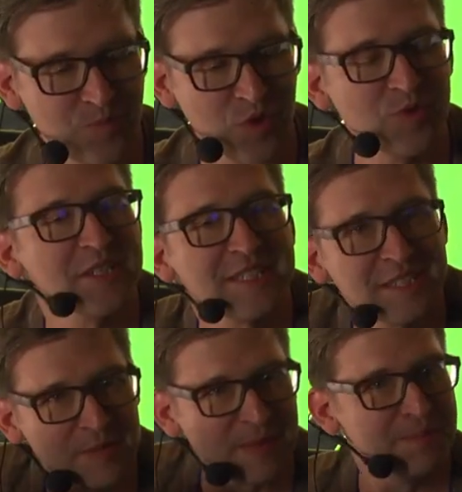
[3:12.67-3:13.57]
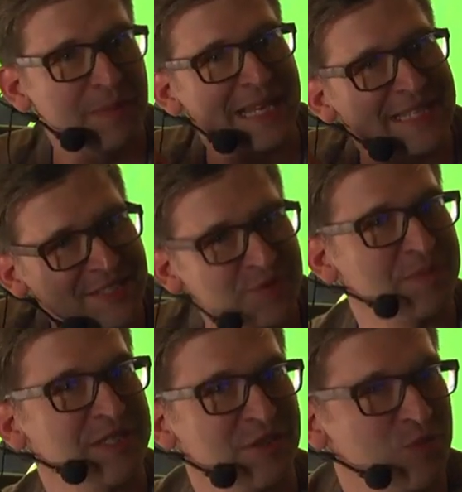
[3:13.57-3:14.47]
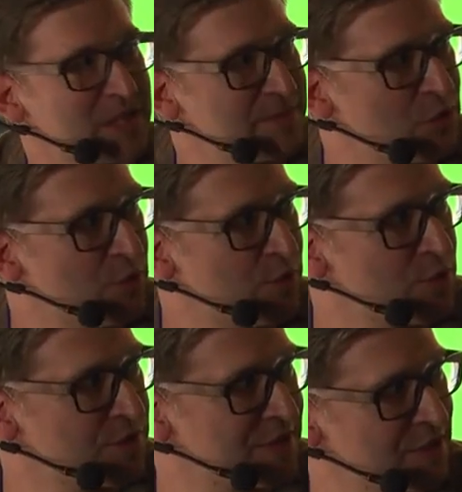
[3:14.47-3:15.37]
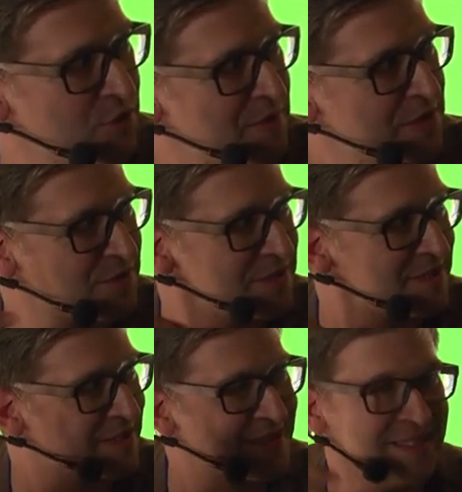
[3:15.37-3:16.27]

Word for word: Und das dritte ist, man bläst so ein bisschen übers Mikrofon und dann hört man so das,